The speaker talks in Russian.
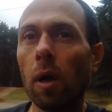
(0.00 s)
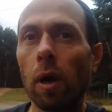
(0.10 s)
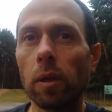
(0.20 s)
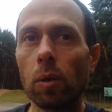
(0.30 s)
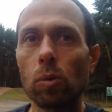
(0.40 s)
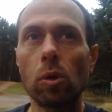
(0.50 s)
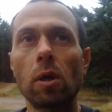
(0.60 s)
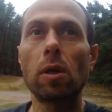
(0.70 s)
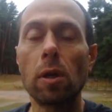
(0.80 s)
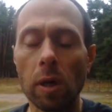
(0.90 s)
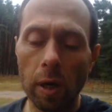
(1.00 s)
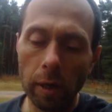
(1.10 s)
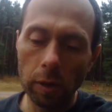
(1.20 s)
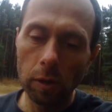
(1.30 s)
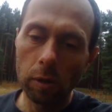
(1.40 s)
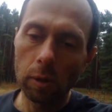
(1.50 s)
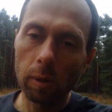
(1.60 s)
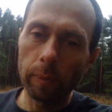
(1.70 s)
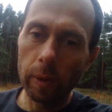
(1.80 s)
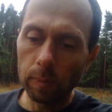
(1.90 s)
Она уже
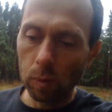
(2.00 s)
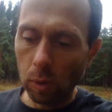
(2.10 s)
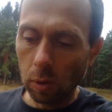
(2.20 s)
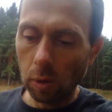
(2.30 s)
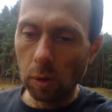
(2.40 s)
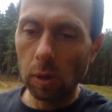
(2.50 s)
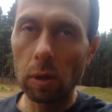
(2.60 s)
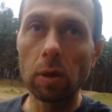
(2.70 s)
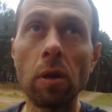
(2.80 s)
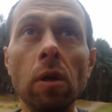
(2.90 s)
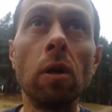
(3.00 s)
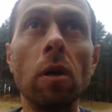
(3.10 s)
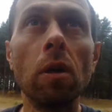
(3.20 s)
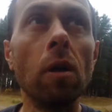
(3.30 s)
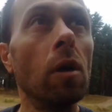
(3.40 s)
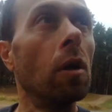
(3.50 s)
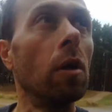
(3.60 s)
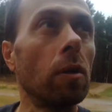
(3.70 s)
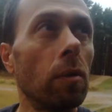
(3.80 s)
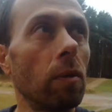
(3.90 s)
хроническая, потому что недели
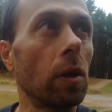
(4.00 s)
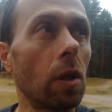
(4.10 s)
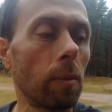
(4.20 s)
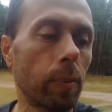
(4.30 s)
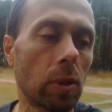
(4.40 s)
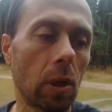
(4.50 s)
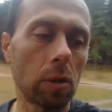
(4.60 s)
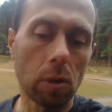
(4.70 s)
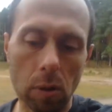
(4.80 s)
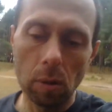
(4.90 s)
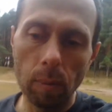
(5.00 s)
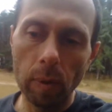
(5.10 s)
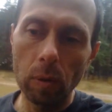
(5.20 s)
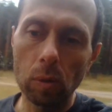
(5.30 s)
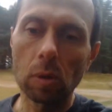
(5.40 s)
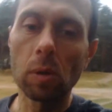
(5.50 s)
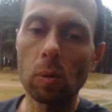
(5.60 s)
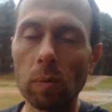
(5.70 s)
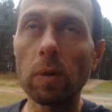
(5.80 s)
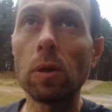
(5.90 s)
2-3 постоянно занимаюсь и
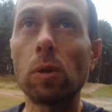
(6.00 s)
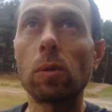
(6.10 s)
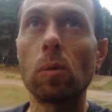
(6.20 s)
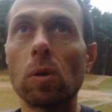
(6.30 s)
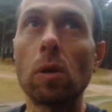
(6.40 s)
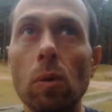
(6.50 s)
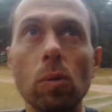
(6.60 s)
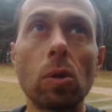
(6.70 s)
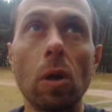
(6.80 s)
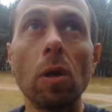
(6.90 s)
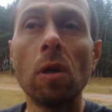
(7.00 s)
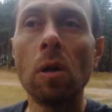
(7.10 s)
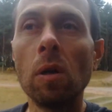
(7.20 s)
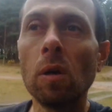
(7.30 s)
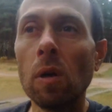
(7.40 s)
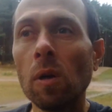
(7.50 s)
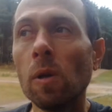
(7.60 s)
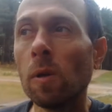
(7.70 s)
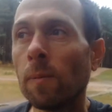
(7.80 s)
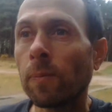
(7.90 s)
увеличиваю нагрузки.
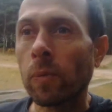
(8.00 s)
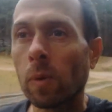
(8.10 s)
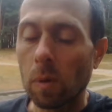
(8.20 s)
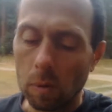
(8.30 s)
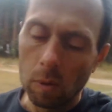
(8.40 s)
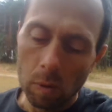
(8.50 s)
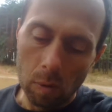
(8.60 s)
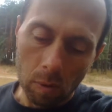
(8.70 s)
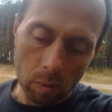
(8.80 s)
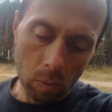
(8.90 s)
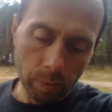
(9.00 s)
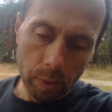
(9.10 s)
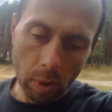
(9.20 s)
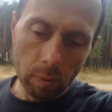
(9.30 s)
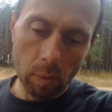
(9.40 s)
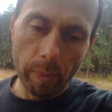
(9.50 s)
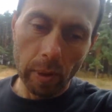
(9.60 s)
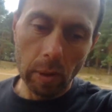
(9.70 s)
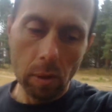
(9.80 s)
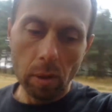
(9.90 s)
Э, но все равно
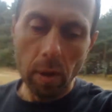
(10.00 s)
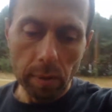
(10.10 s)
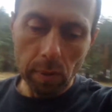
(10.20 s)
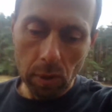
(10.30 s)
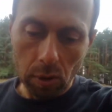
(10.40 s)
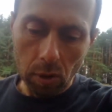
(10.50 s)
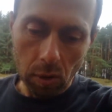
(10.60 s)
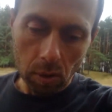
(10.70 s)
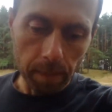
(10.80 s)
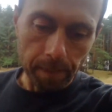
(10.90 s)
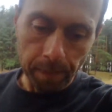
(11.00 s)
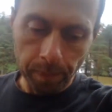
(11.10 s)
прыгать нравится и